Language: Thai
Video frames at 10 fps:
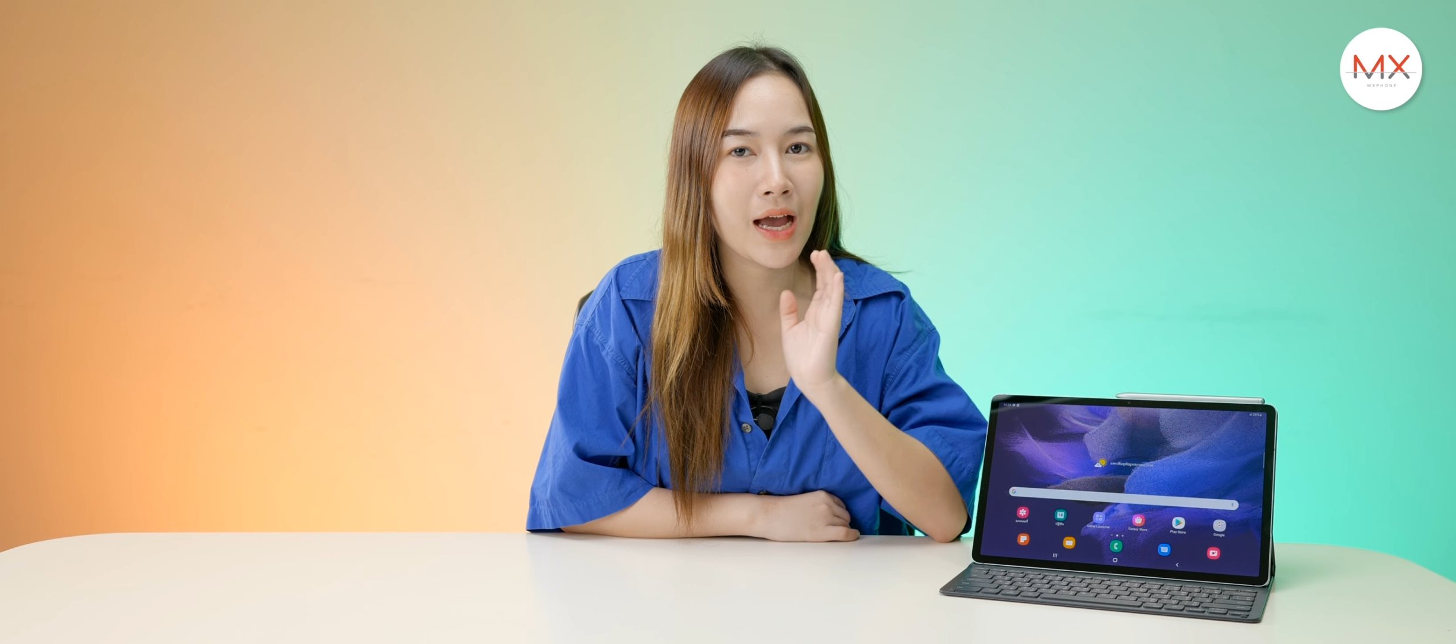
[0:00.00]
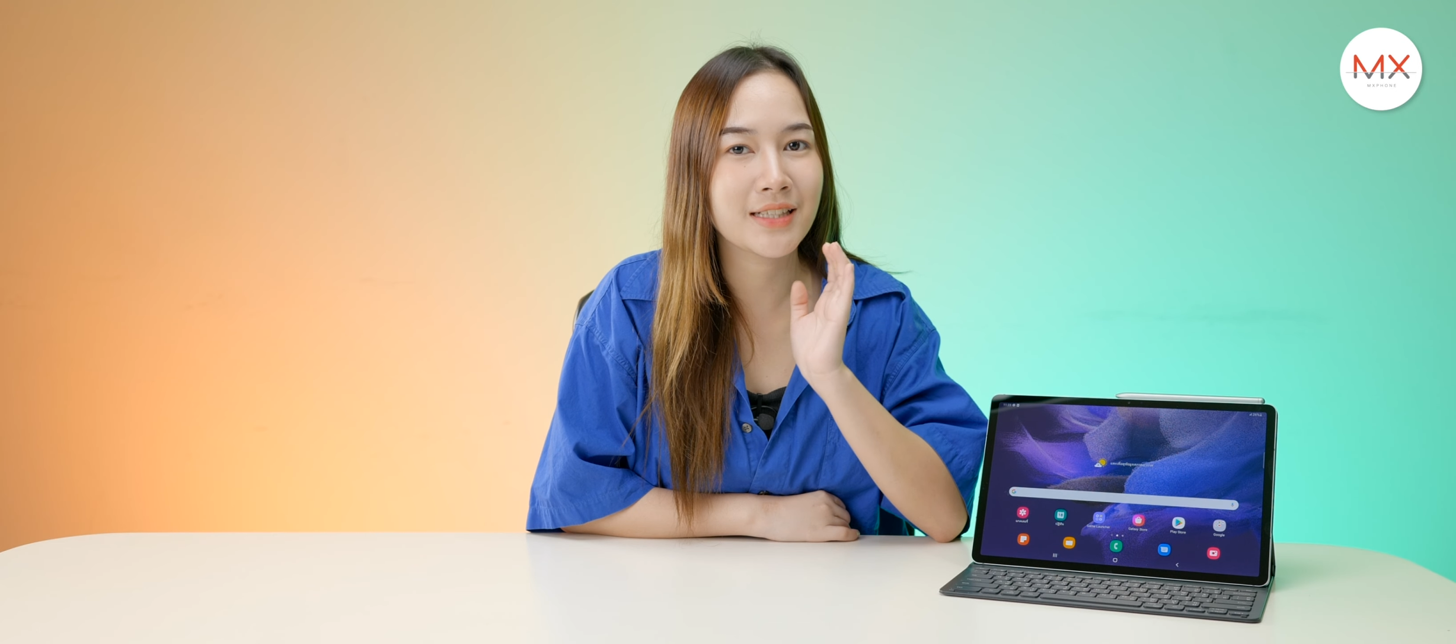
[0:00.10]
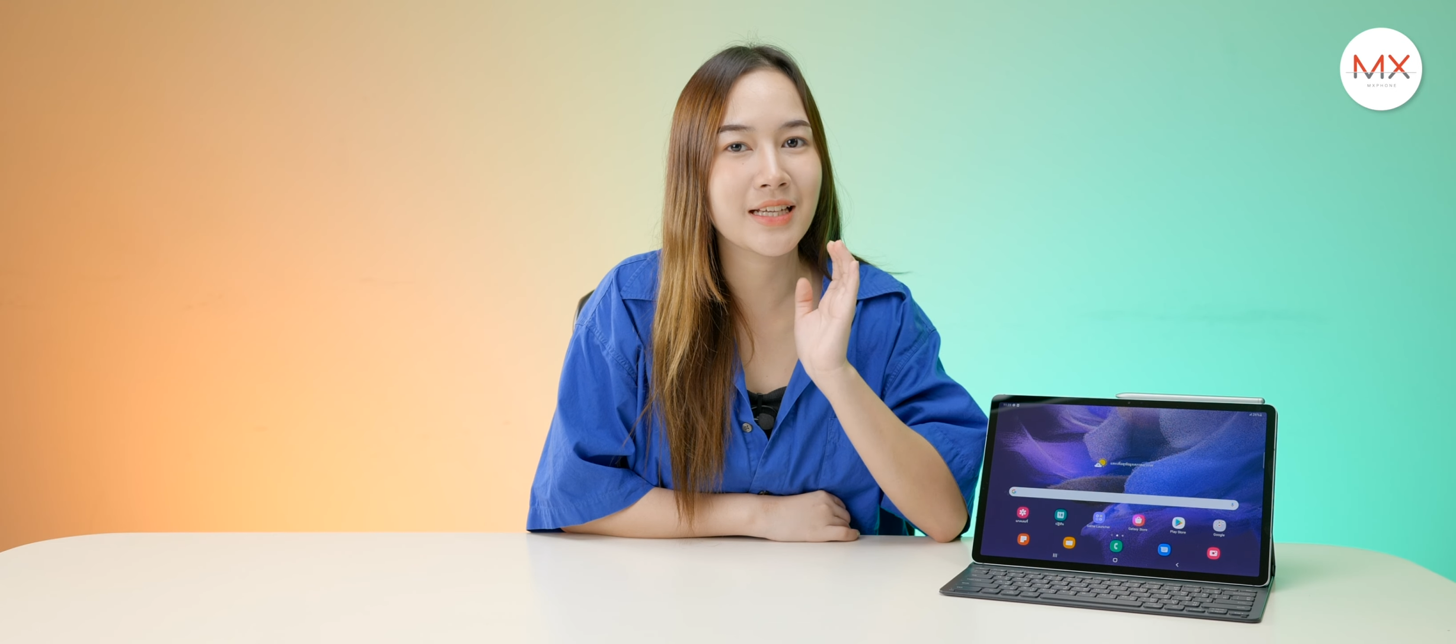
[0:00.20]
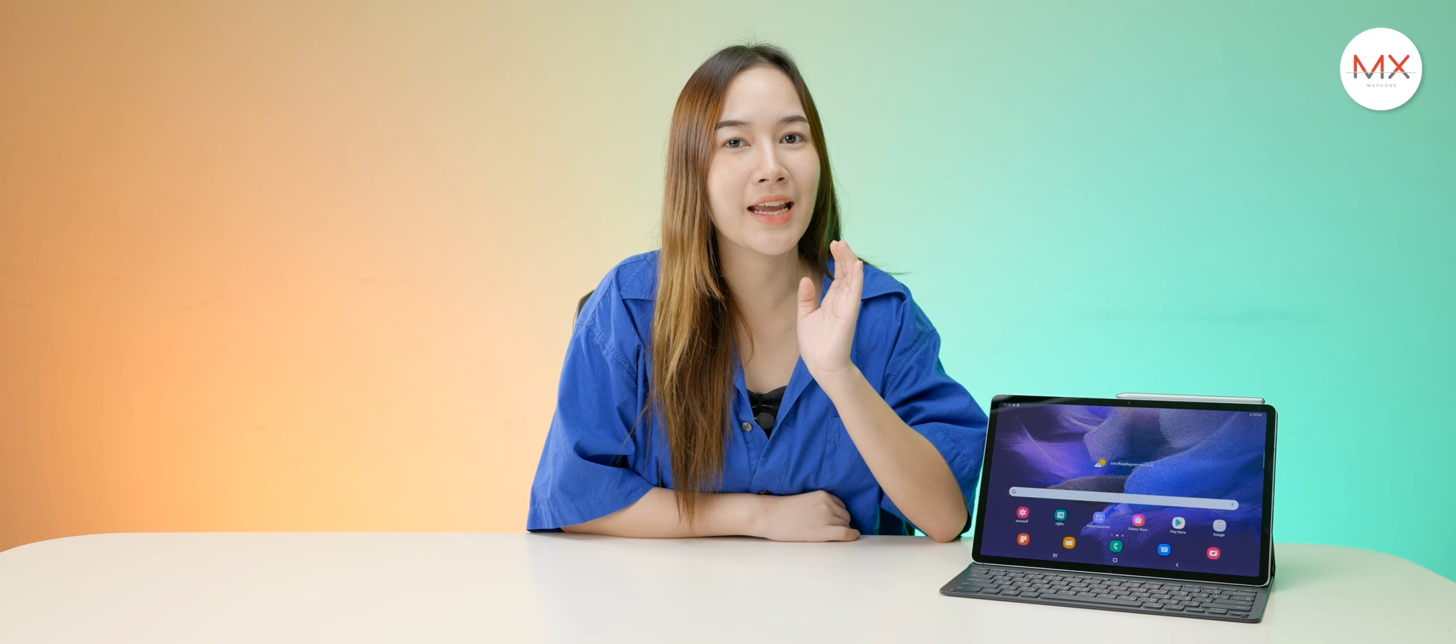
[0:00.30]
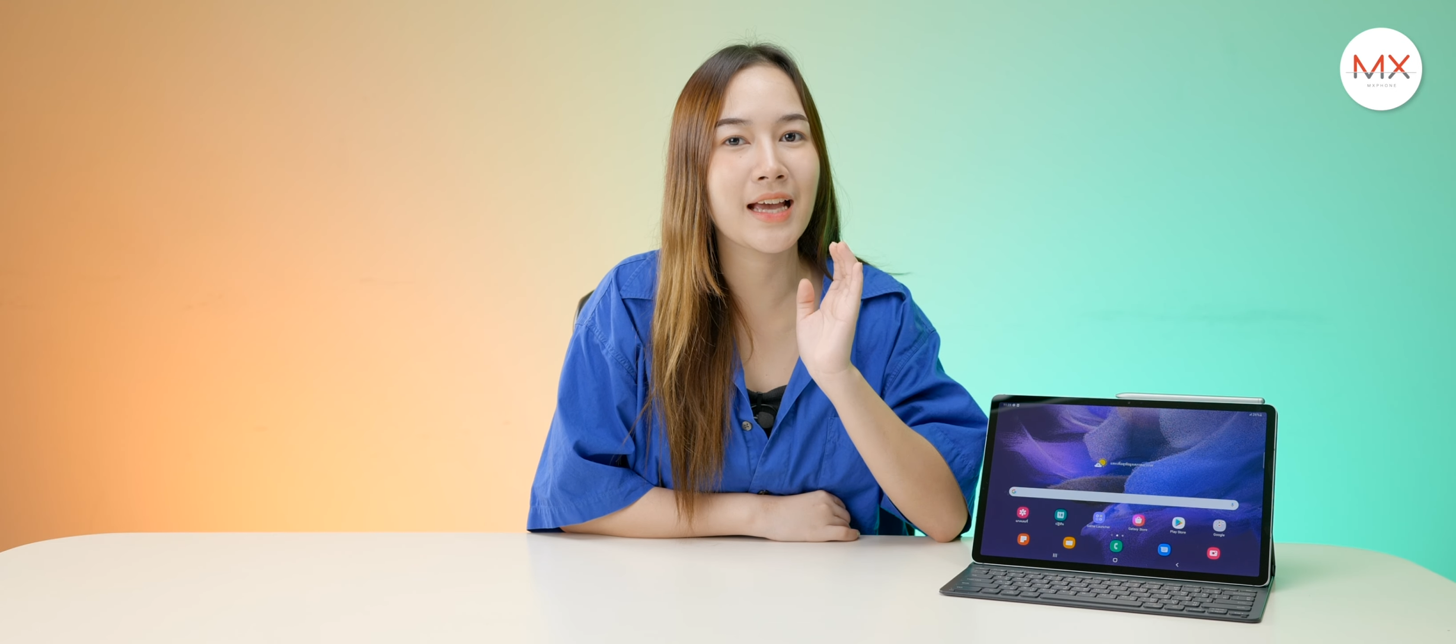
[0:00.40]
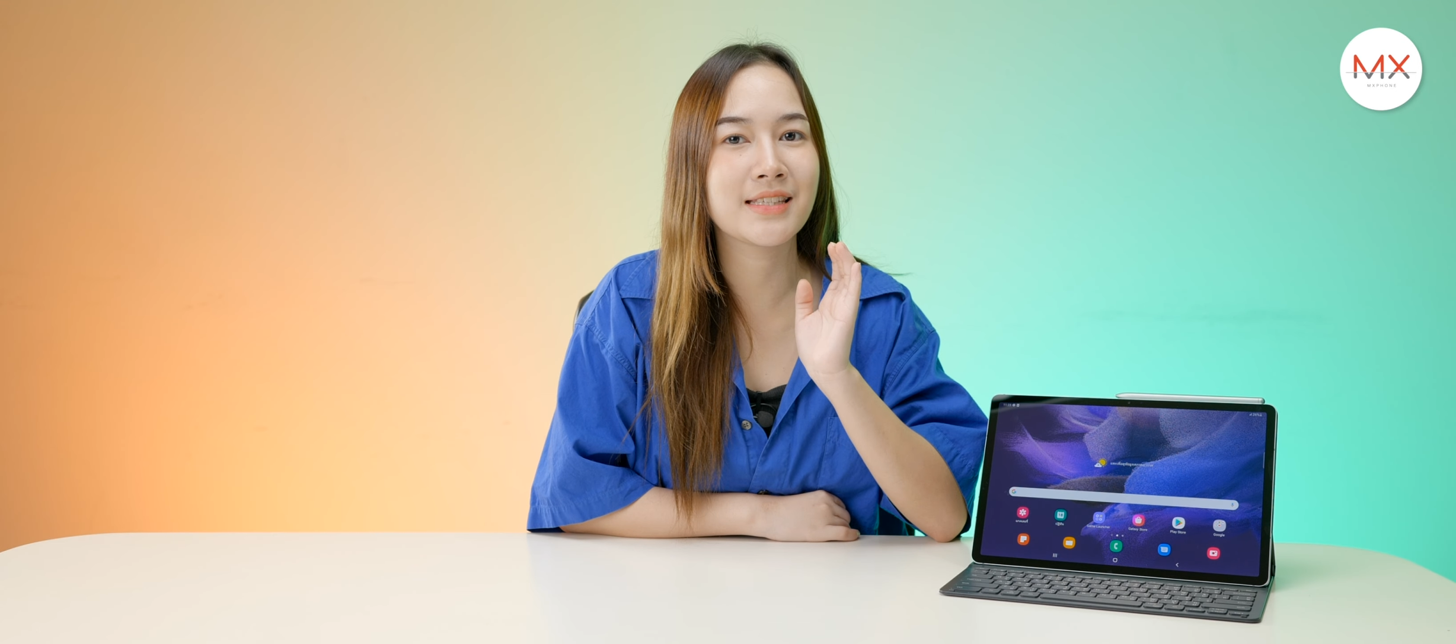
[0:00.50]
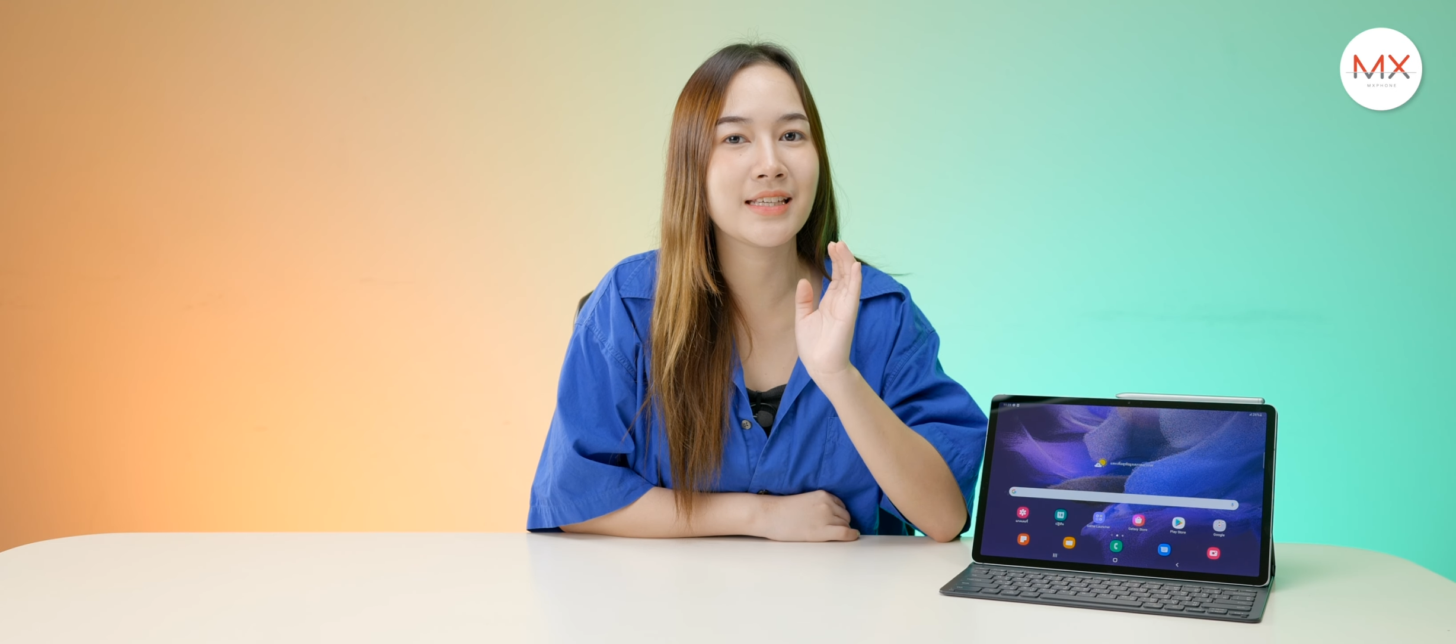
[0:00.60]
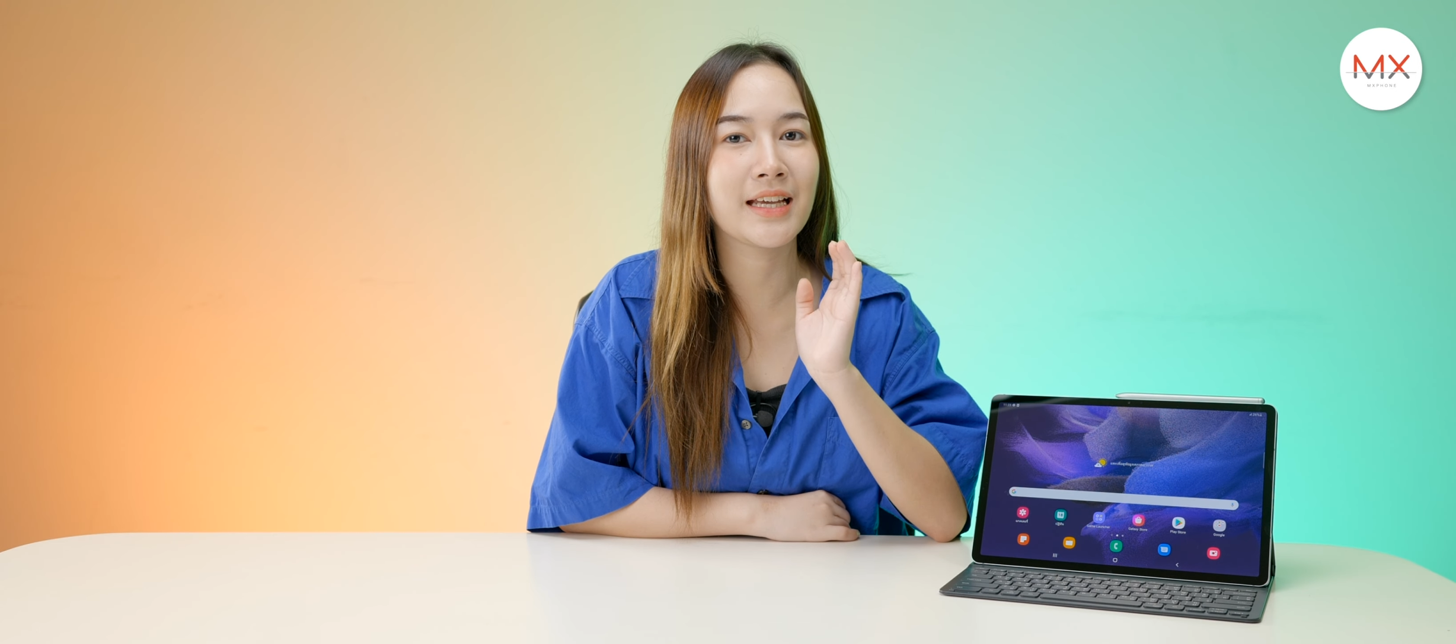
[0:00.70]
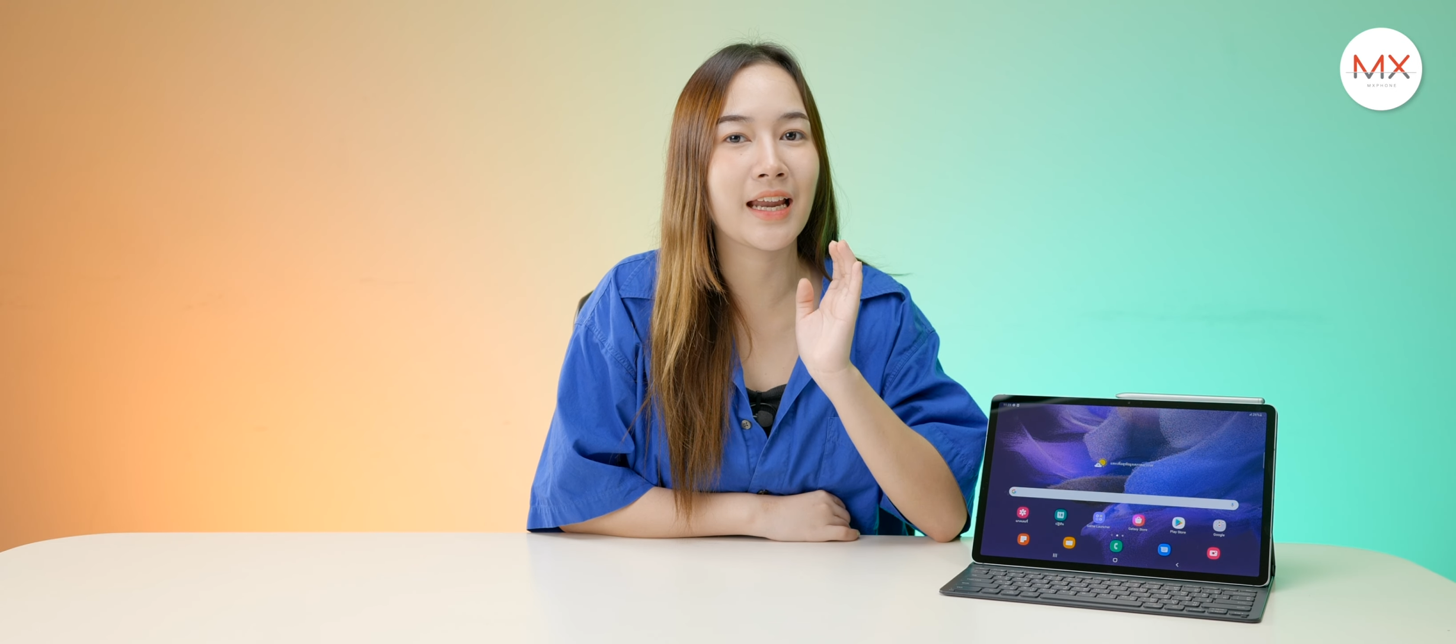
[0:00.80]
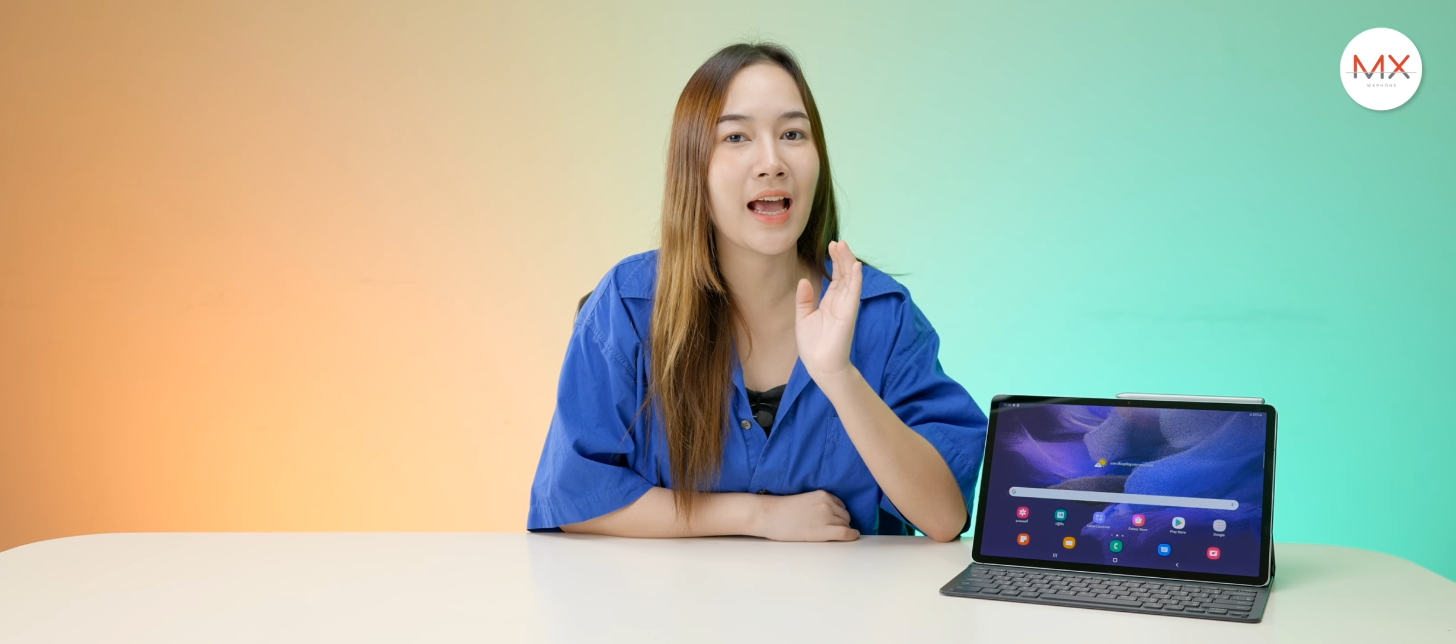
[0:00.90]
การใช้งานจ
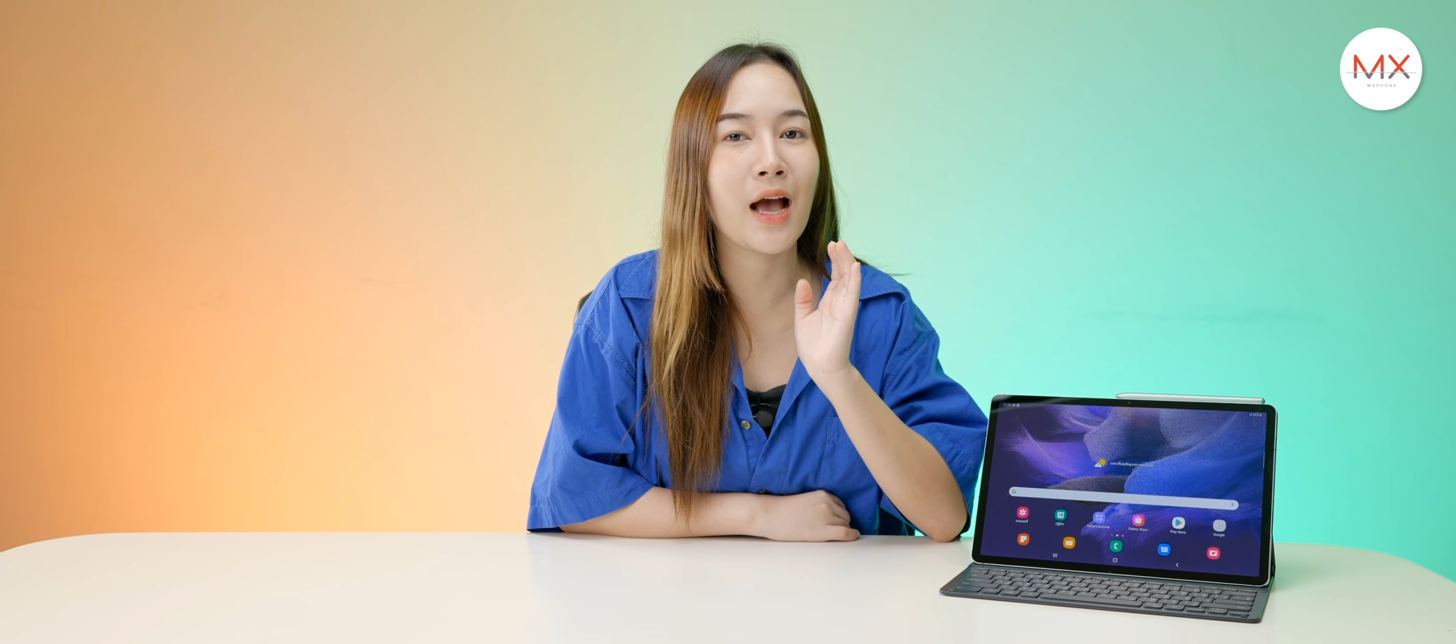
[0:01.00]
ริงกัน